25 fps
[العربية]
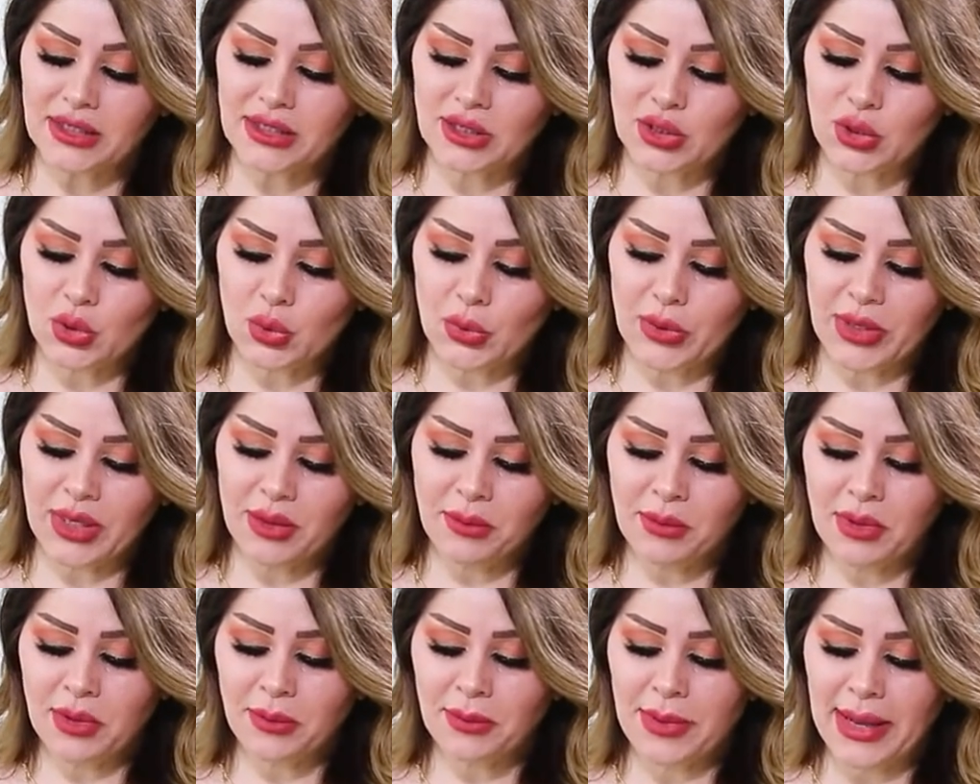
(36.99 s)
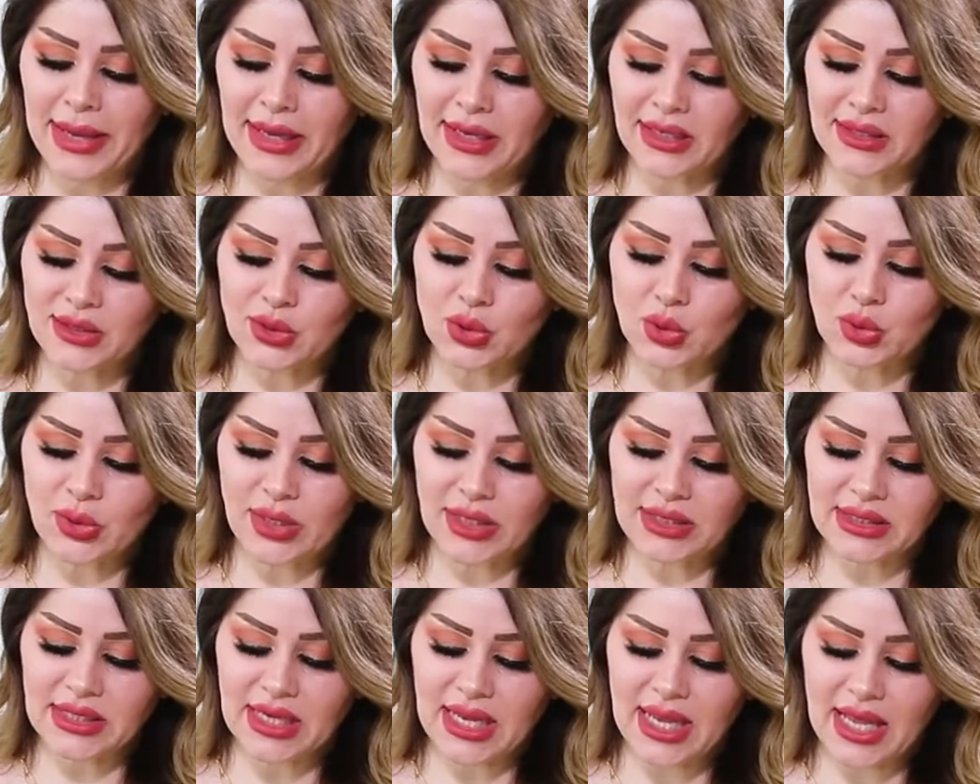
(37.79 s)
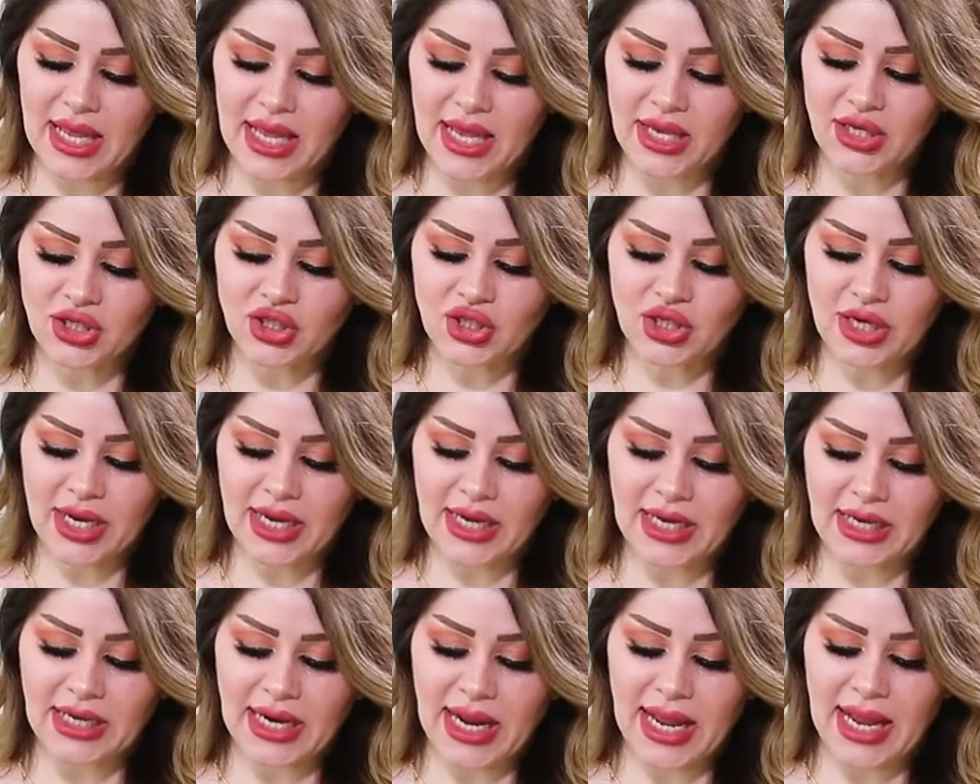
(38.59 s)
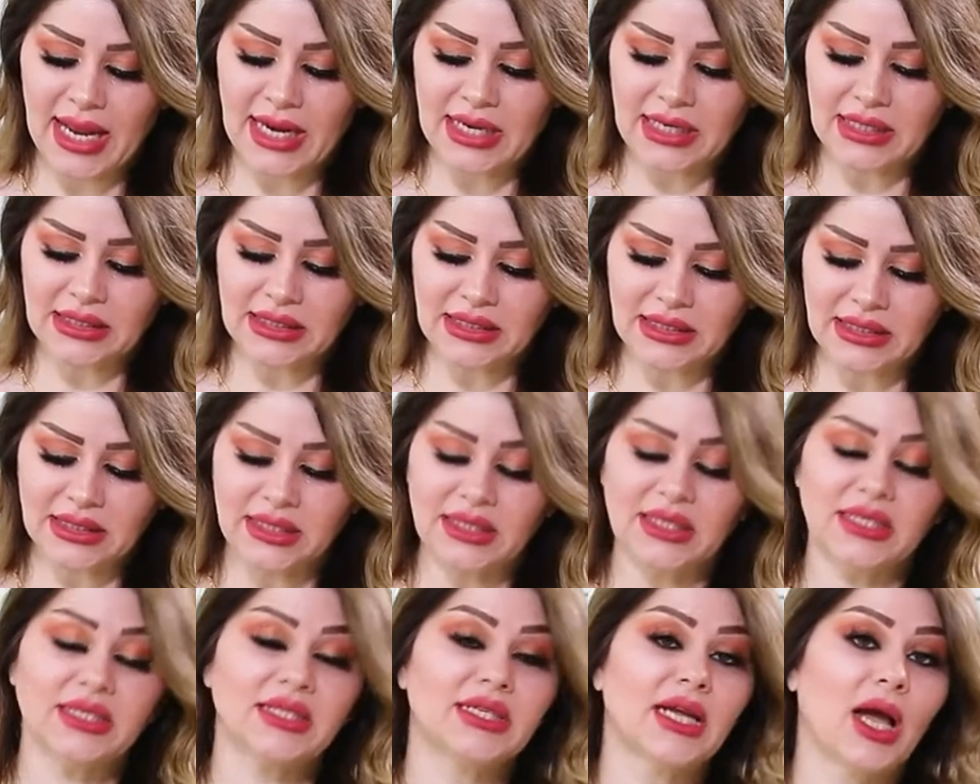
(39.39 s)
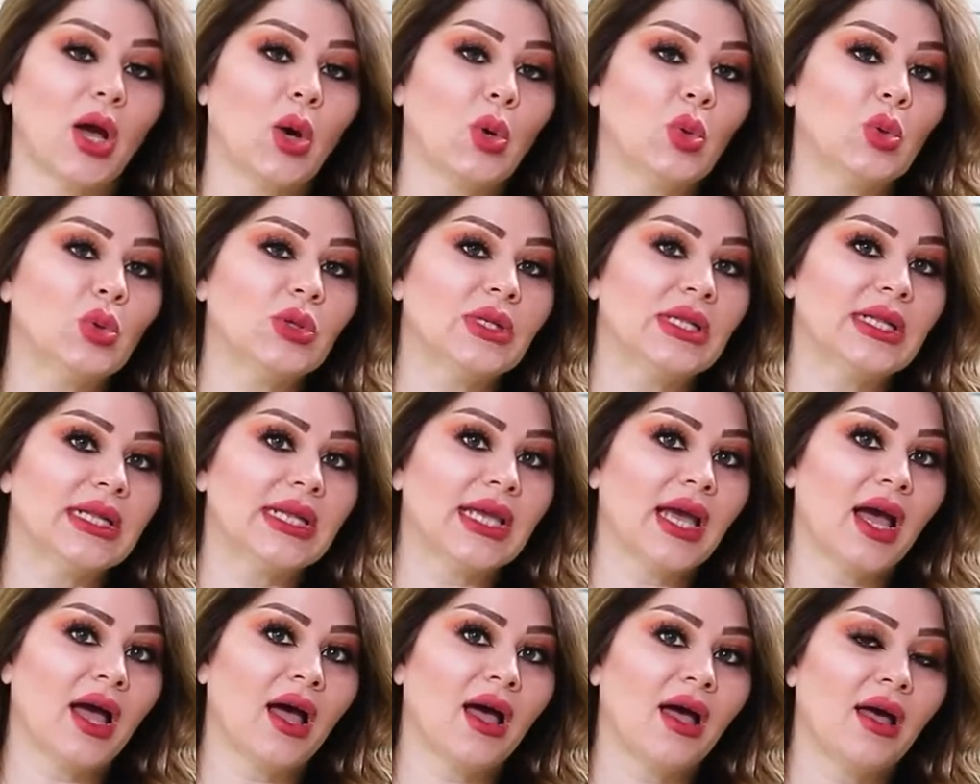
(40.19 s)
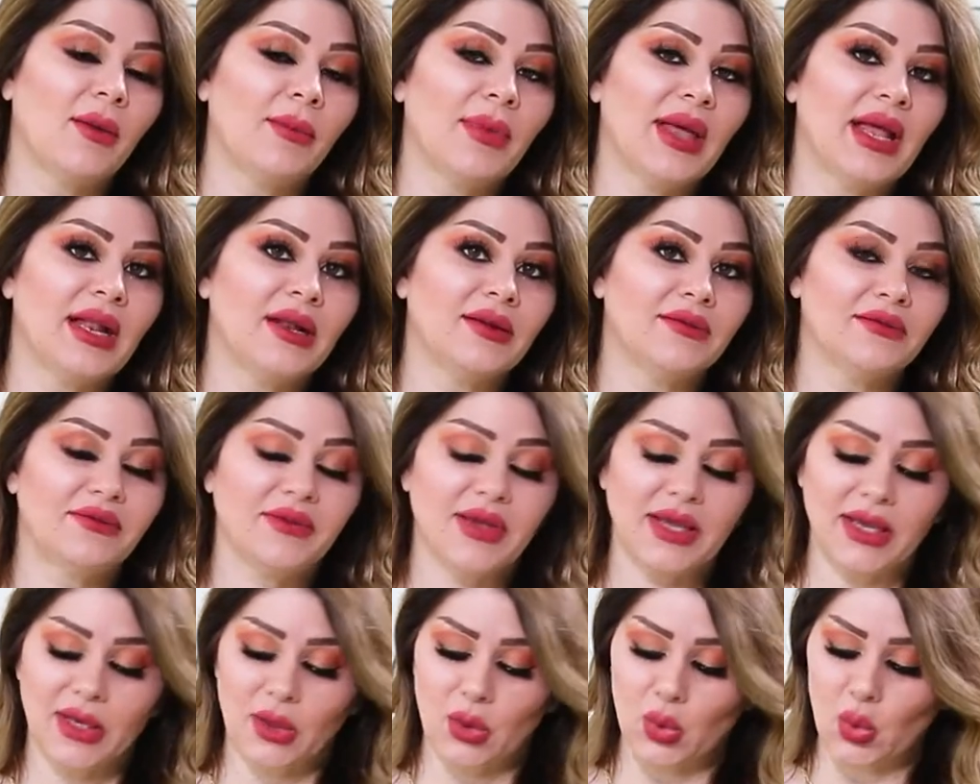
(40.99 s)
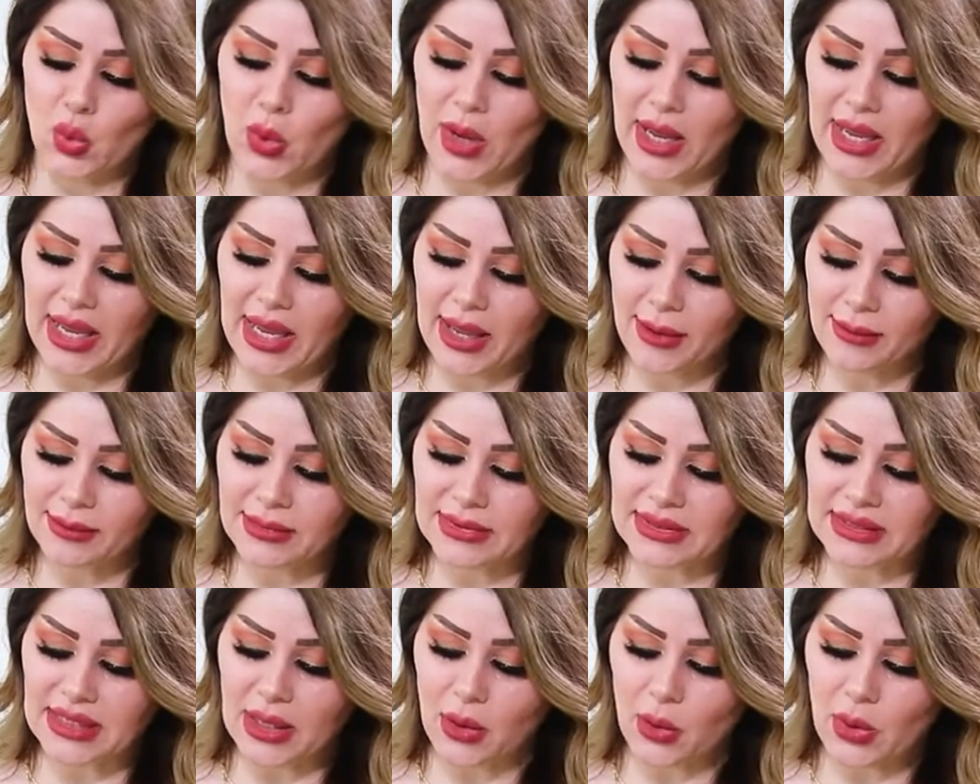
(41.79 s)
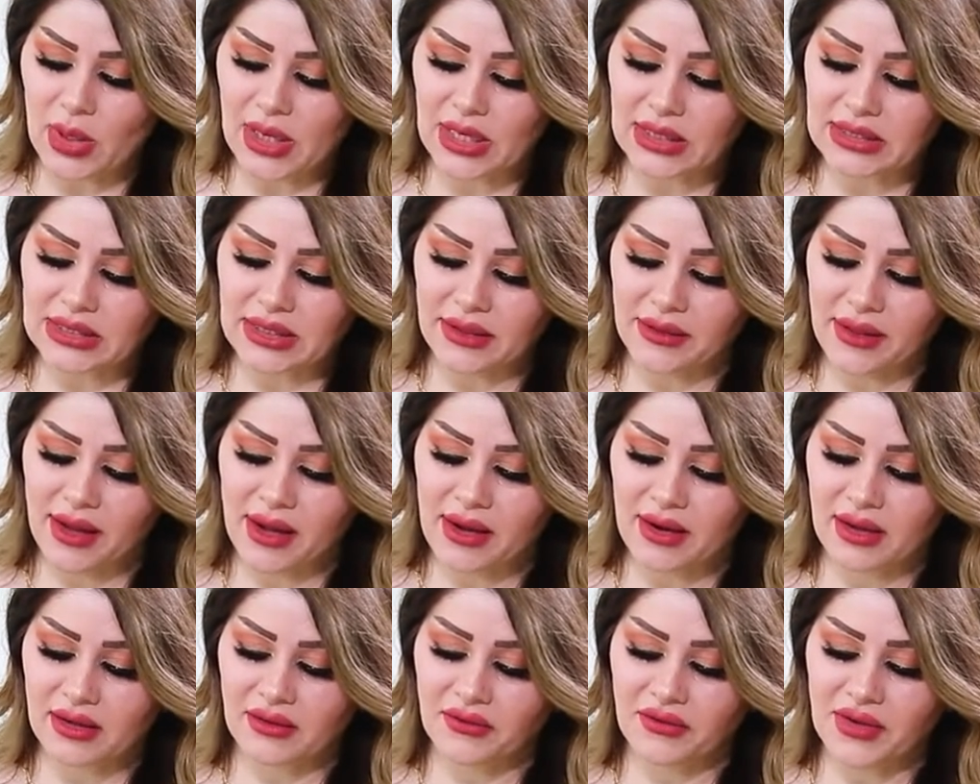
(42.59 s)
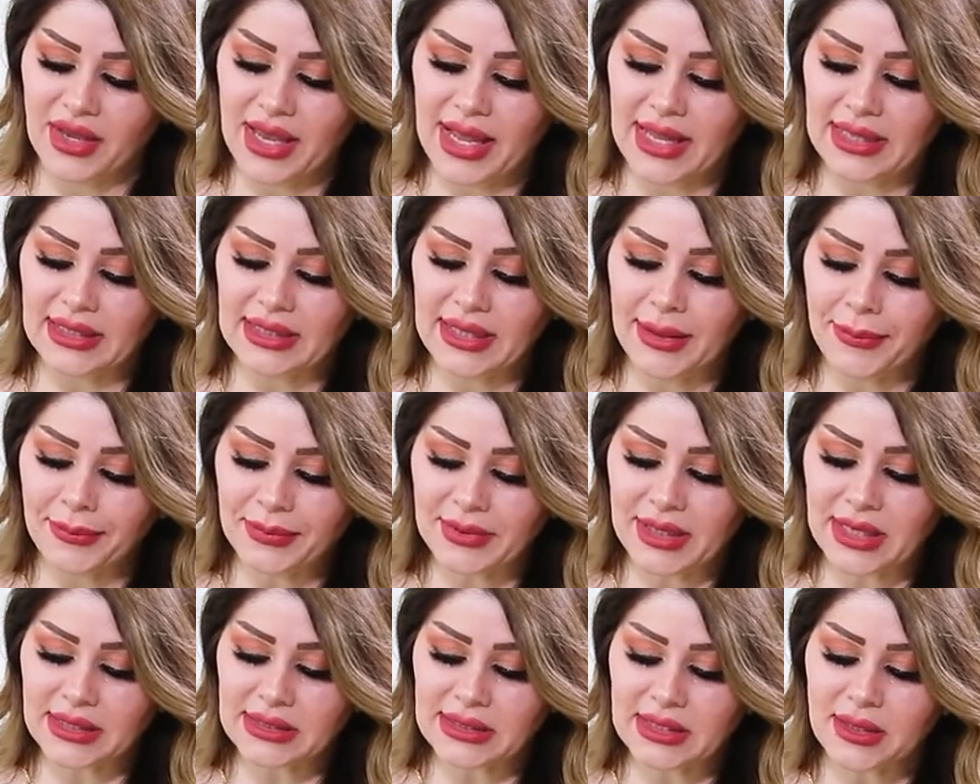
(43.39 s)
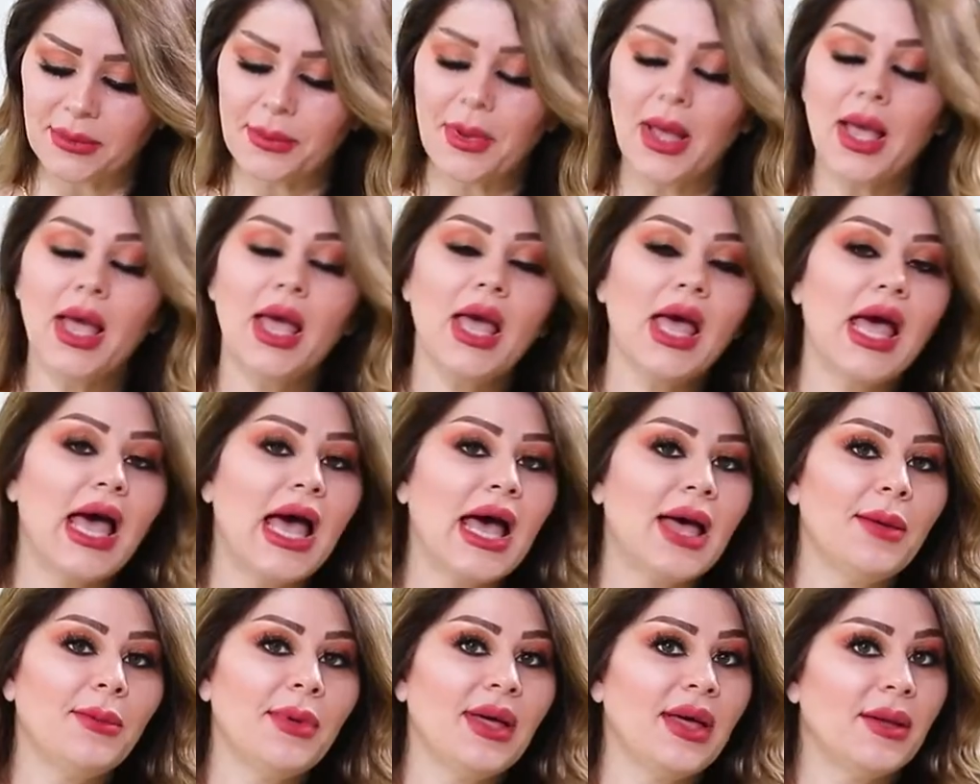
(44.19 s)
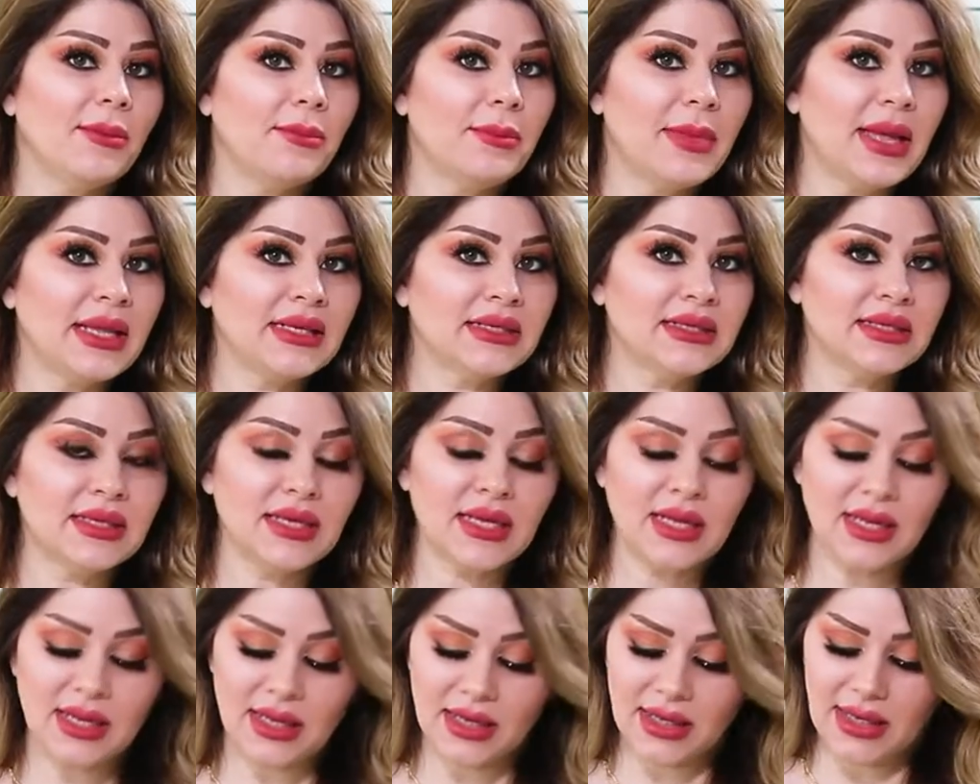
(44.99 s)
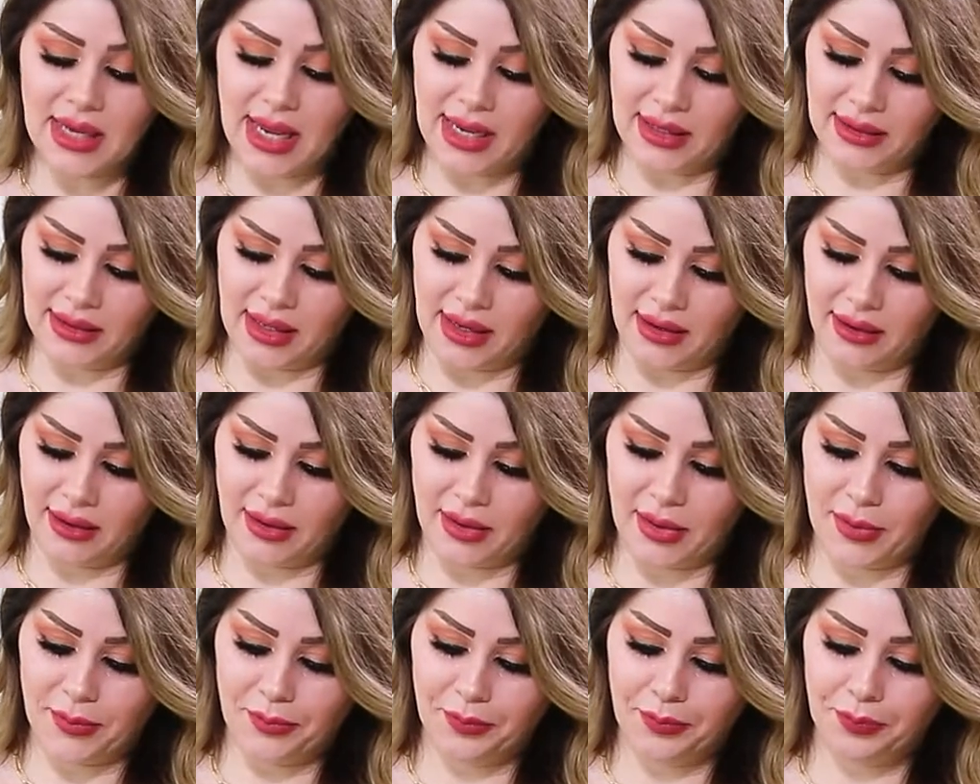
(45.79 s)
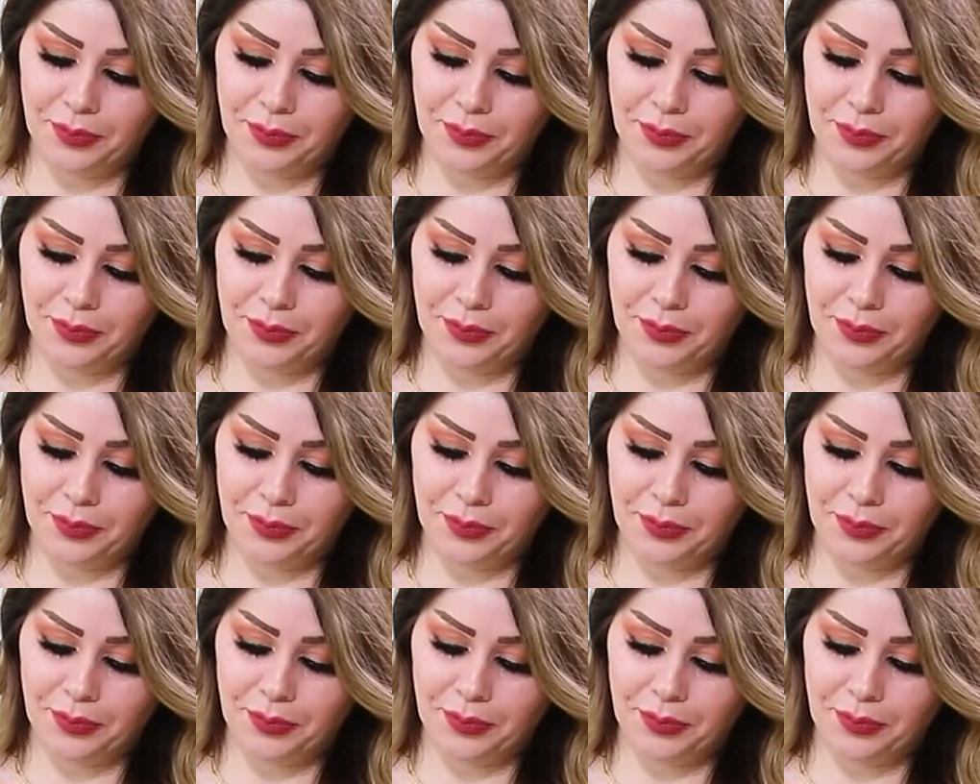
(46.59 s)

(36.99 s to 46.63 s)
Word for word: زوي من بيع صورتها الشهيرة التي تعود لعام 2005 والتي ظهرت فيها تبتسم أمام منزل يحترق